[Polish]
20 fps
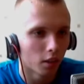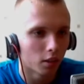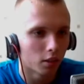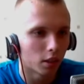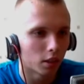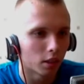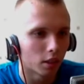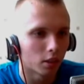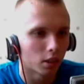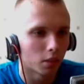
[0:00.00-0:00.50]

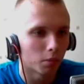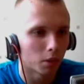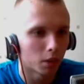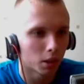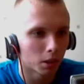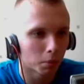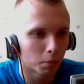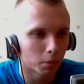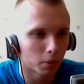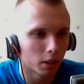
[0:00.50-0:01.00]
Czekajcie, a
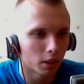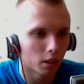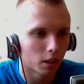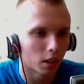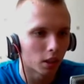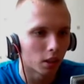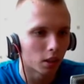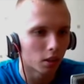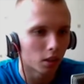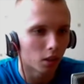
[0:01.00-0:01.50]
może spróbuję
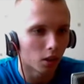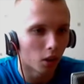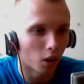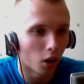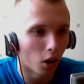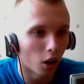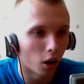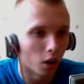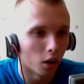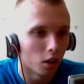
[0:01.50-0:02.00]
tak.
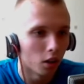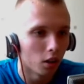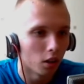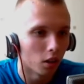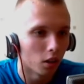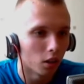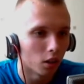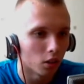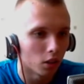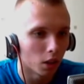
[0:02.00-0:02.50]
O!
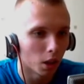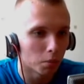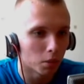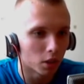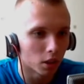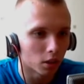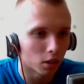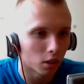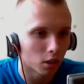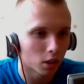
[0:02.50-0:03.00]

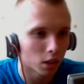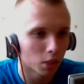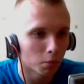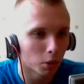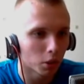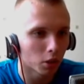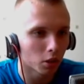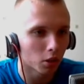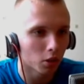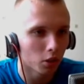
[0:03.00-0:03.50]
Dobrze, tylko że
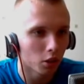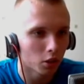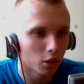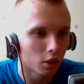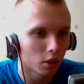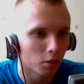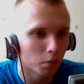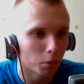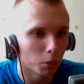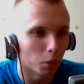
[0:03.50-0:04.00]
mu się to
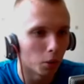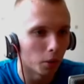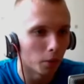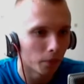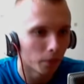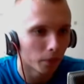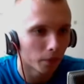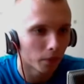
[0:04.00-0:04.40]
nigdzie nie wbiło.